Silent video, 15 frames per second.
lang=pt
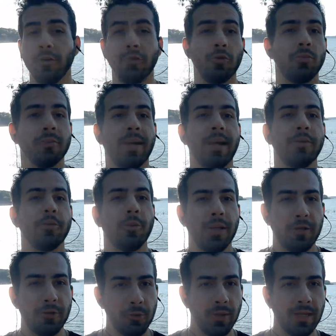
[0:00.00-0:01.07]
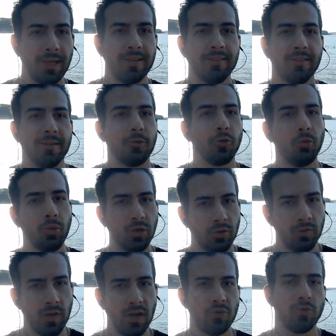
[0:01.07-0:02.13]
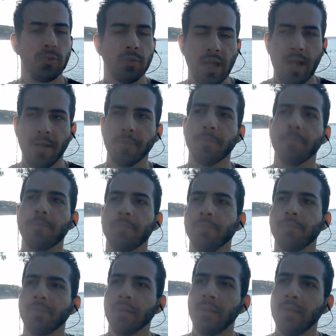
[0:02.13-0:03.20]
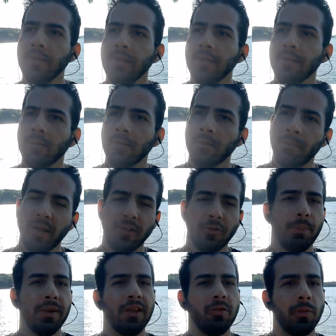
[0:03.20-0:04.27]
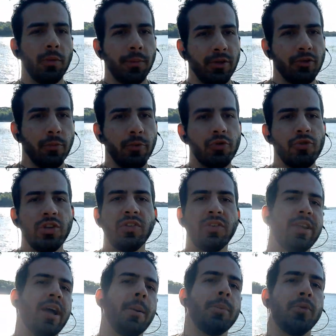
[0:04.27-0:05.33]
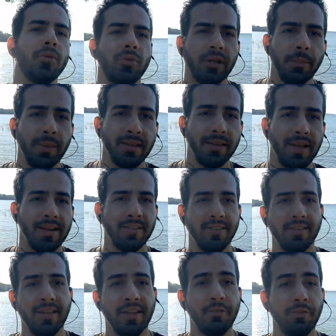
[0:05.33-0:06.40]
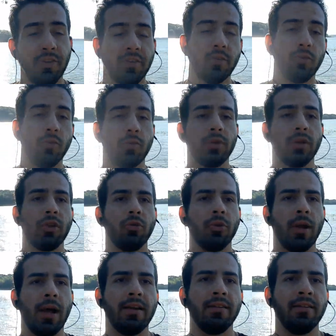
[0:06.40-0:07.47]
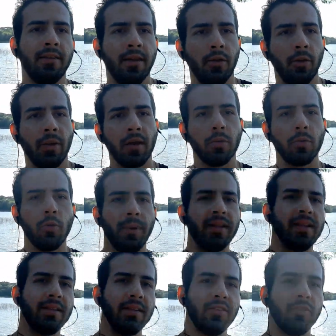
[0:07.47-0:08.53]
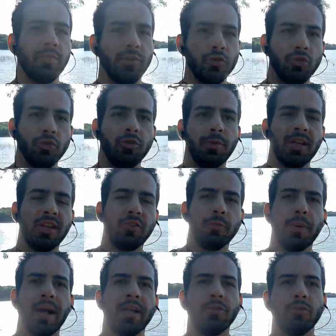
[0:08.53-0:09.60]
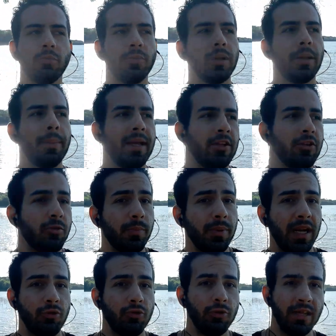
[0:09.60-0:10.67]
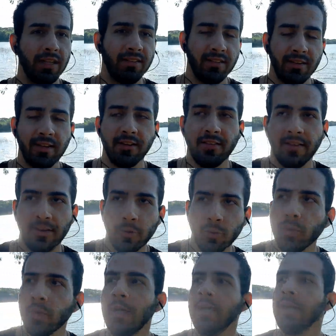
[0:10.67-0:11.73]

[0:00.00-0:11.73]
ter contato com a natureza, tudo isso vai ajudar mas principalmente, como eu disse, hábitos alimentares e deficiências nutricionais. E eu quero comentar nesse vídeo os principais suplementos para ajudar nessa questão.